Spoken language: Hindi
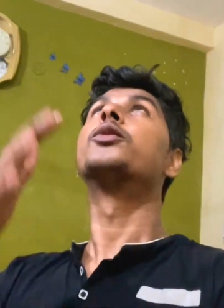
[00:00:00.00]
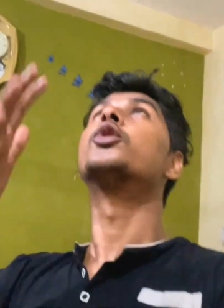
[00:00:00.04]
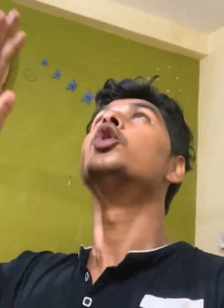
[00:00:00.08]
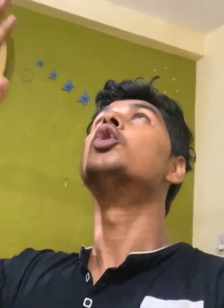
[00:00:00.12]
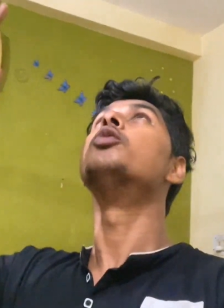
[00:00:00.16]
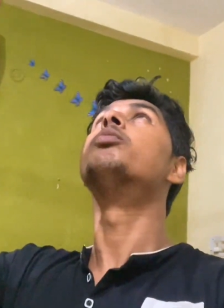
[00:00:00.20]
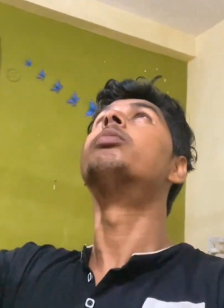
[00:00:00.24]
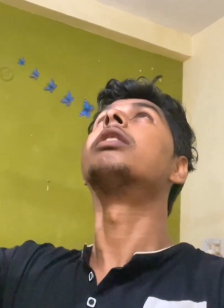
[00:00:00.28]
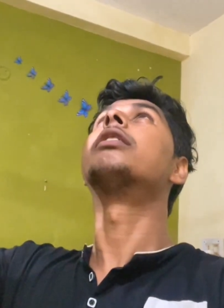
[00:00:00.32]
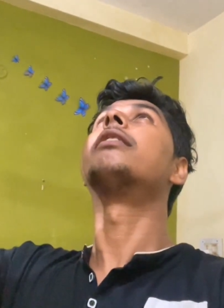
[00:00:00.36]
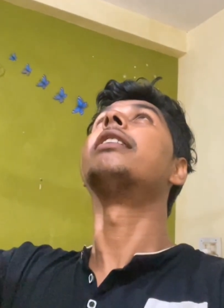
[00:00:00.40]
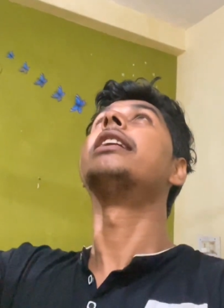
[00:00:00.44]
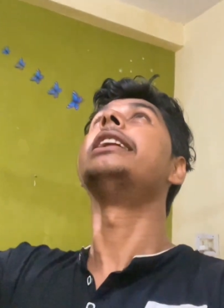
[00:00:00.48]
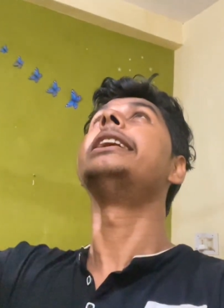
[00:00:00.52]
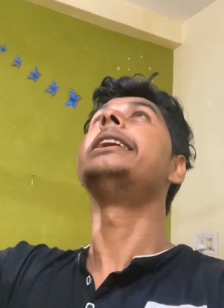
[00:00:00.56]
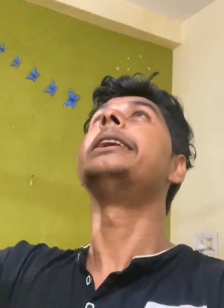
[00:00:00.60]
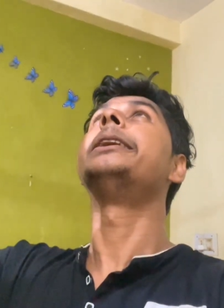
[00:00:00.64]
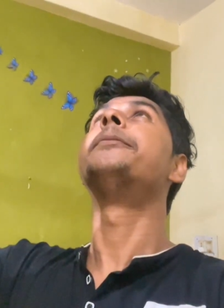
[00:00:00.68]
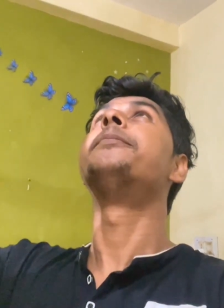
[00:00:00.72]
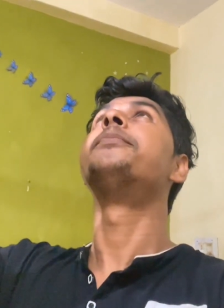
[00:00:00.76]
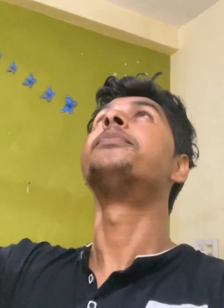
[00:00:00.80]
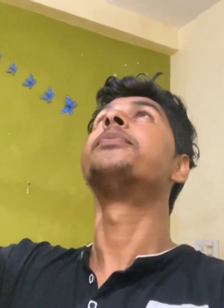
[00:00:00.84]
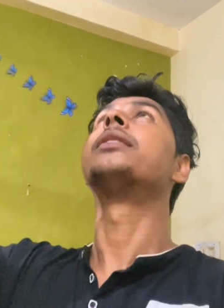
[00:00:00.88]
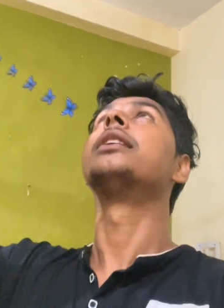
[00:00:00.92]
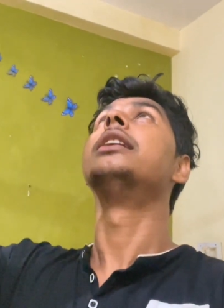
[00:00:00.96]
तो ऊपर वाले
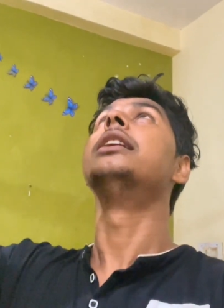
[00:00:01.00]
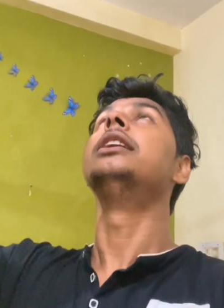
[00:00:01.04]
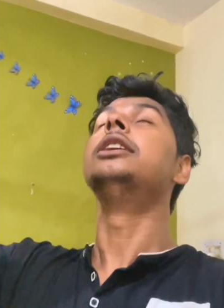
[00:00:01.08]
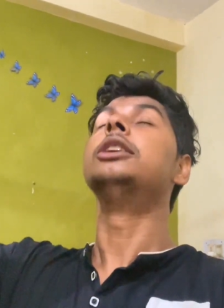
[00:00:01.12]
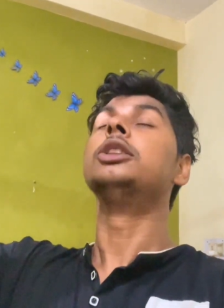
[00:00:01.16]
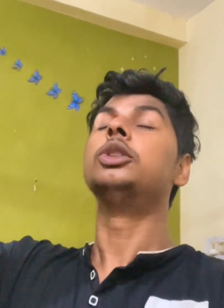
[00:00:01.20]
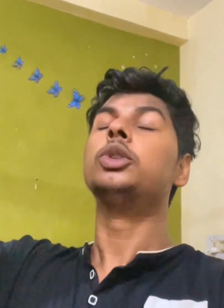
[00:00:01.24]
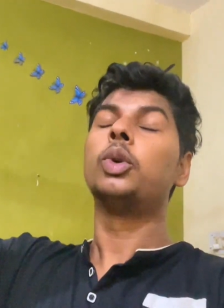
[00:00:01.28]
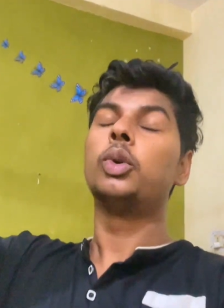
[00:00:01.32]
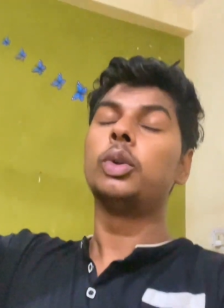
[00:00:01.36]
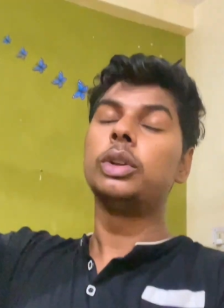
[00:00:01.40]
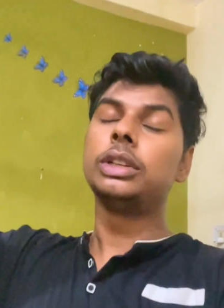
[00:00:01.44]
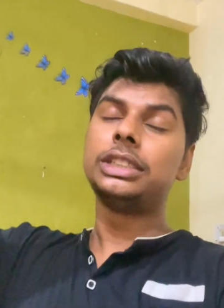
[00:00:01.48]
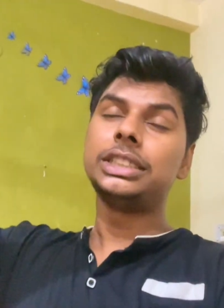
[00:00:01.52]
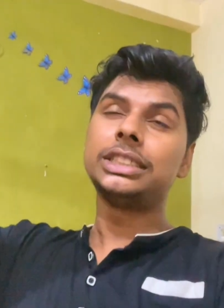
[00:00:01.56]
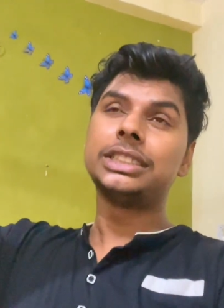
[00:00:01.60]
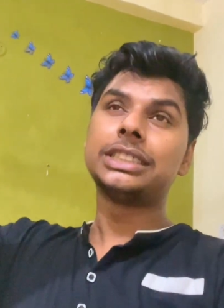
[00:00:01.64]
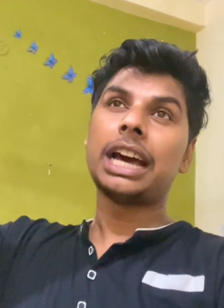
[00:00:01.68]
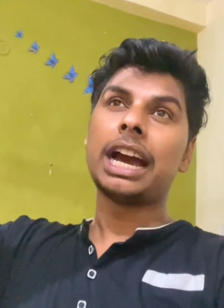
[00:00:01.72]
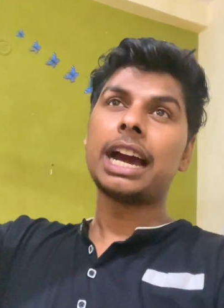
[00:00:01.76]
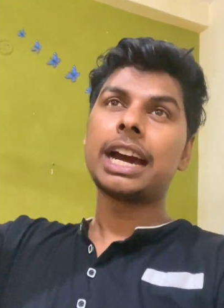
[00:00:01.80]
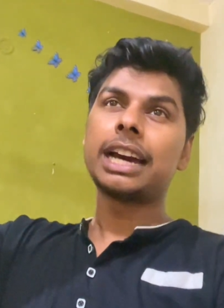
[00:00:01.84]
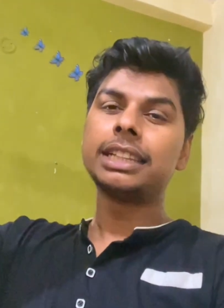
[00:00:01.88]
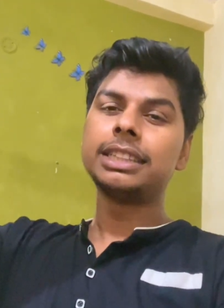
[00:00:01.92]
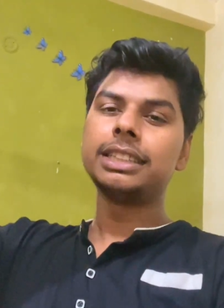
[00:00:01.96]
थोड़ी सी
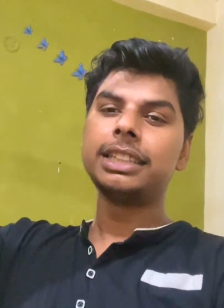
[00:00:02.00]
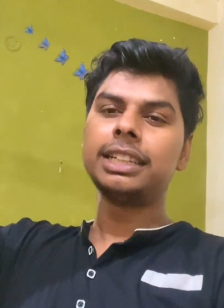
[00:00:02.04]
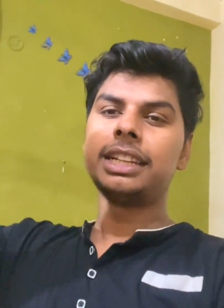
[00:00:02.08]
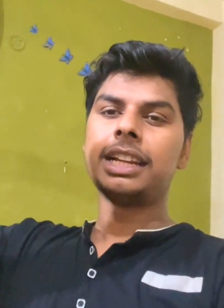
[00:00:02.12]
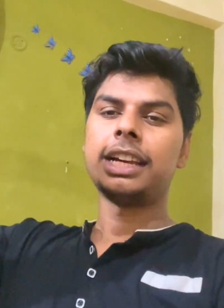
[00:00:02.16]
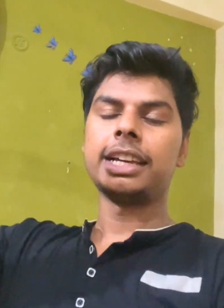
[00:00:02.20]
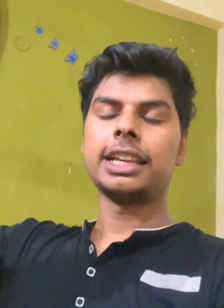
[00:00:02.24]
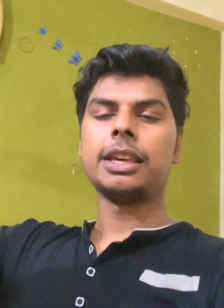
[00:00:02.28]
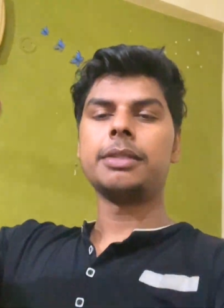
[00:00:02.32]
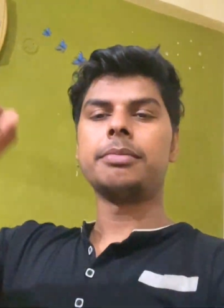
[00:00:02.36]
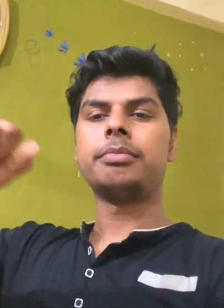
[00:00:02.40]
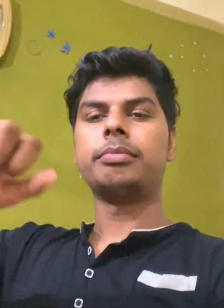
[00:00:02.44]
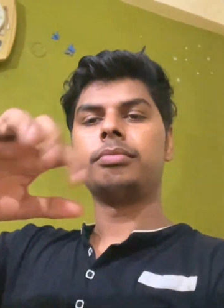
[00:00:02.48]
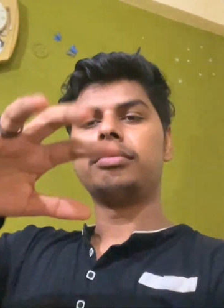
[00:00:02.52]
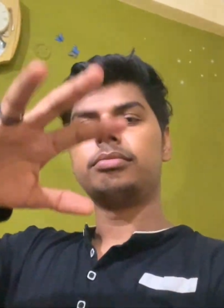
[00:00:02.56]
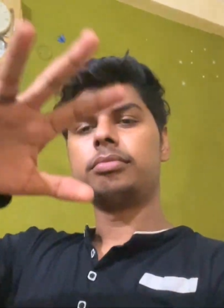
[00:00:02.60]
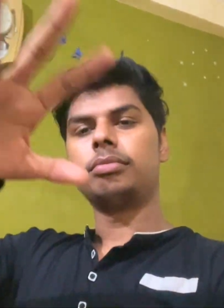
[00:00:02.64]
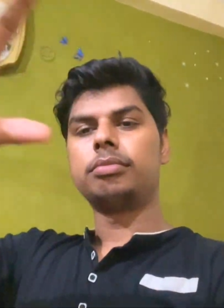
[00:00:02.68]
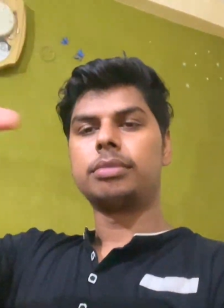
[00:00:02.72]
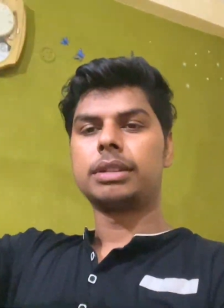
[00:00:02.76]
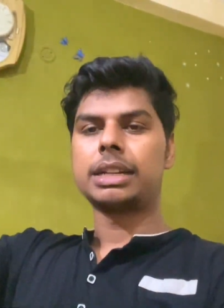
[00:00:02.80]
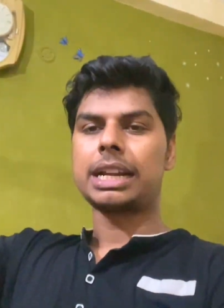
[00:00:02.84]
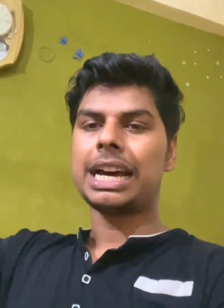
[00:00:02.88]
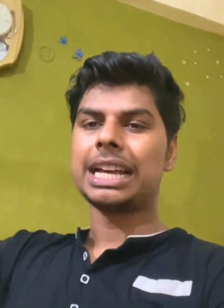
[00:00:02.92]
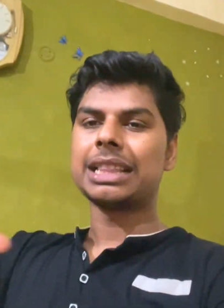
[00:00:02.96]
ताकत देना कि हम
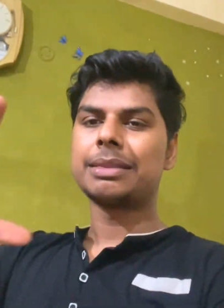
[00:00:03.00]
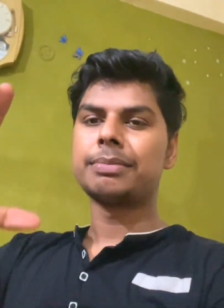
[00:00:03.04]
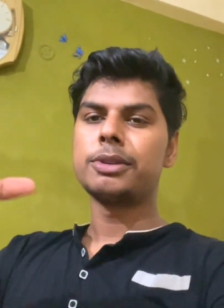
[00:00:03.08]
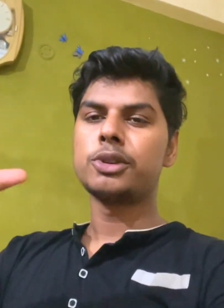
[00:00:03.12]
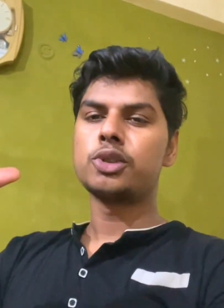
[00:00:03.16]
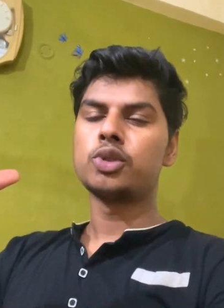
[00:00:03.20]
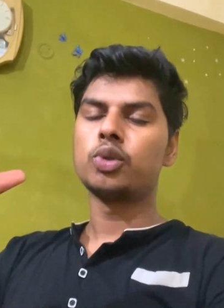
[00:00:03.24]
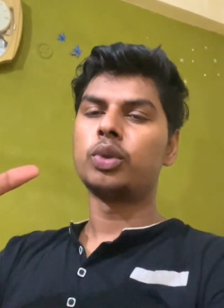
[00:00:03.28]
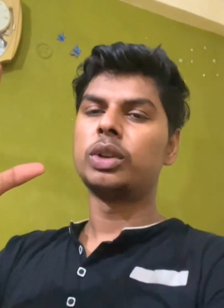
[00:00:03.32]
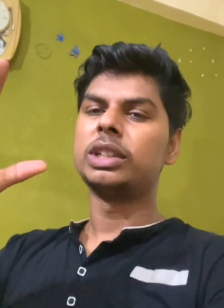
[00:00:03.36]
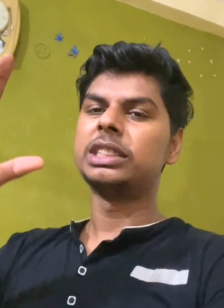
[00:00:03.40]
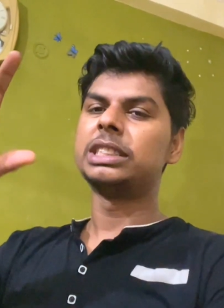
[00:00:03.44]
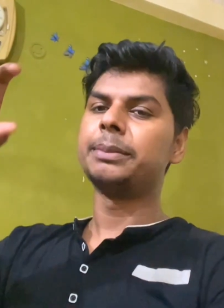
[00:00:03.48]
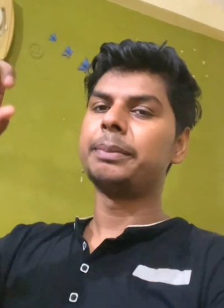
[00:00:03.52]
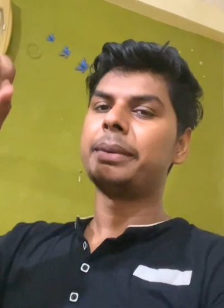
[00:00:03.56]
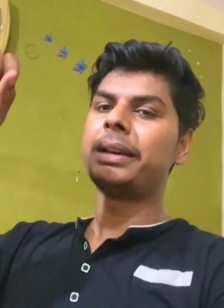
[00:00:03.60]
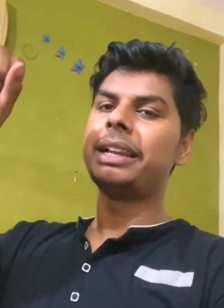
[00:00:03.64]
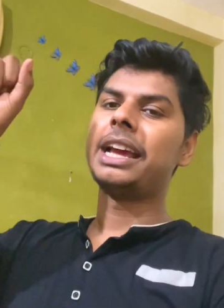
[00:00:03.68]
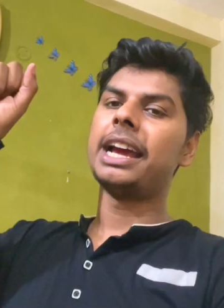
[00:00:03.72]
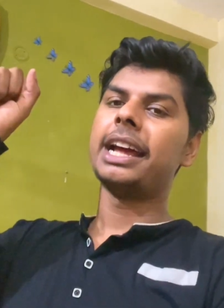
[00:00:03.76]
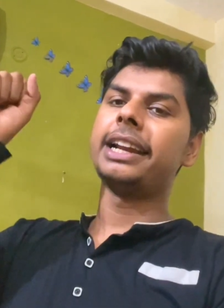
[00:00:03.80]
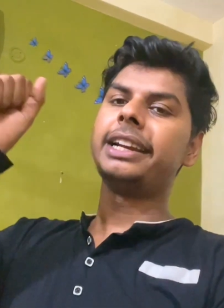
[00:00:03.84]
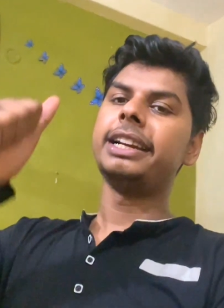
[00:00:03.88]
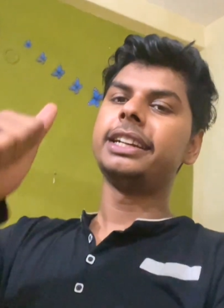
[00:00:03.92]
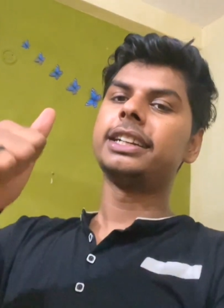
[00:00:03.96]
रात में सोने से
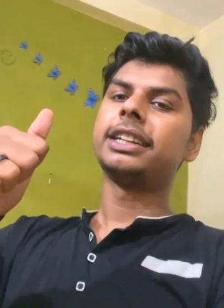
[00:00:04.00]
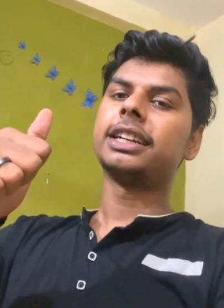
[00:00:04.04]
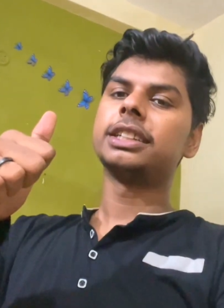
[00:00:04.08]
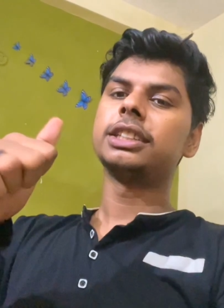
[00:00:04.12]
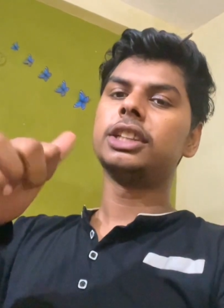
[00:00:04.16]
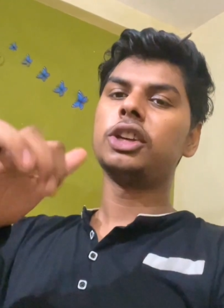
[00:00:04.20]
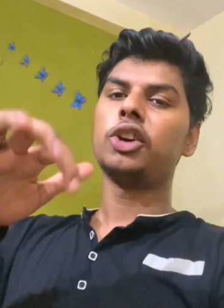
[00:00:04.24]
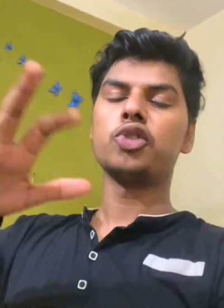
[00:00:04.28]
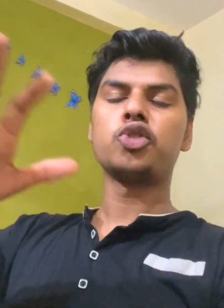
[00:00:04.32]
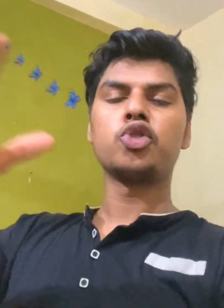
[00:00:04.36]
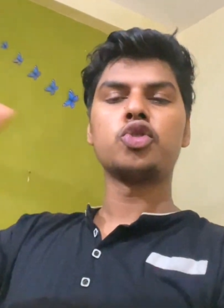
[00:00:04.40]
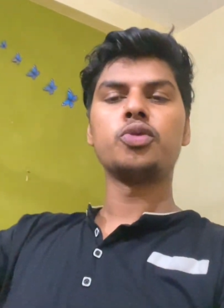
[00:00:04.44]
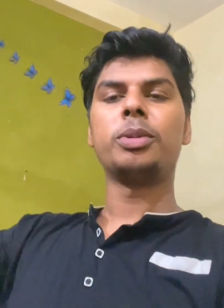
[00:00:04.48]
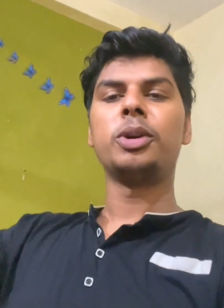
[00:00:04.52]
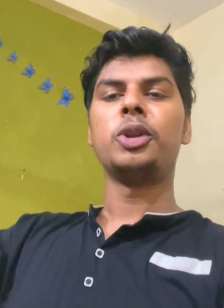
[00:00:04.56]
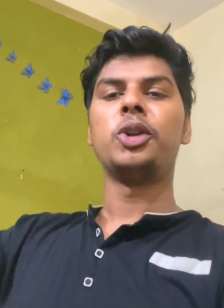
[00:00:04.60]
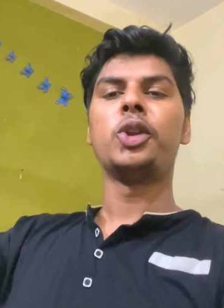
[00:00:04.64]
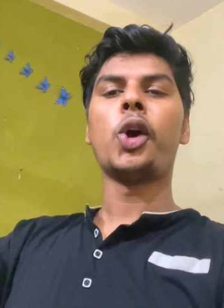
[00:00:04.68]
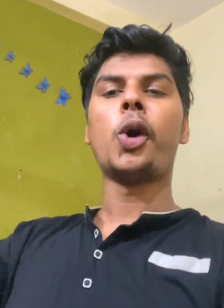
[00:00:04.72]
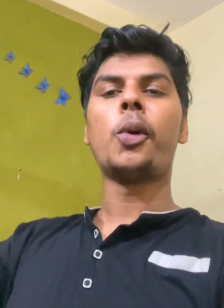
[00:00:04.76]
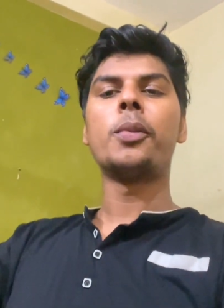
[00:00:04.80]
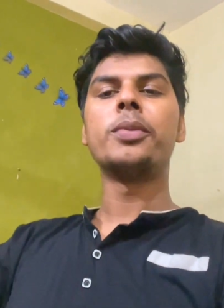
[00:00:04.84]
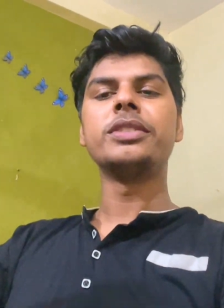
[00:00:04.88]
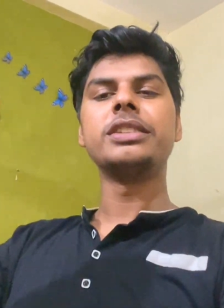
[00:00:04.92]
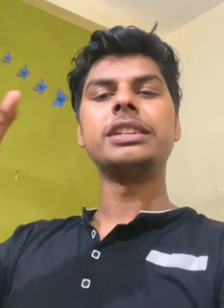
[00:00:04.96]
पहले एडिट कर दें और सुबह
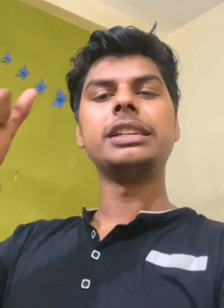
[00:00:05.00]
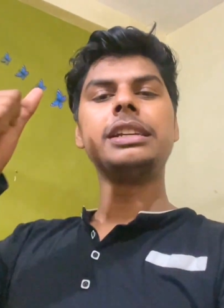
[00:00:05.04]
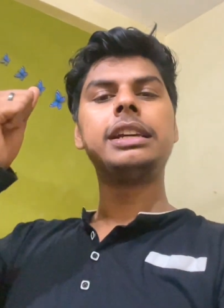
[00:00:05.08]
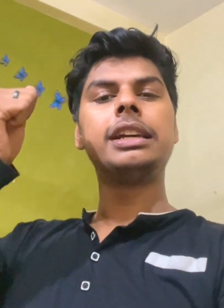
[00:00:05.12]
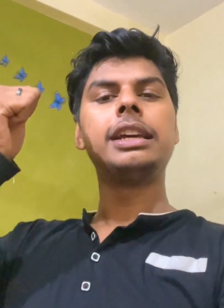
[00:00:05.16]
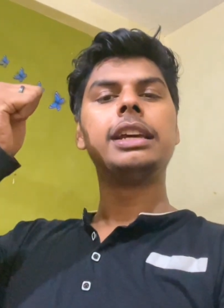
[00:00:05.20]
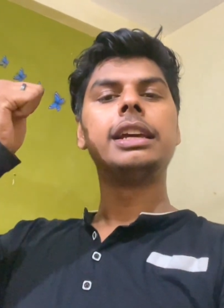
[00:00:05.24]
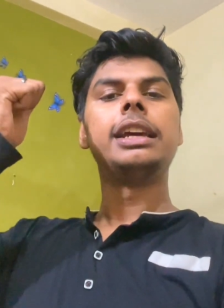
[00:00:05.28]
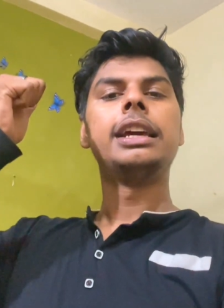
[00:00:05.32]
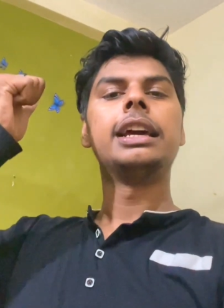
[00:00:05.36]
नौ बजे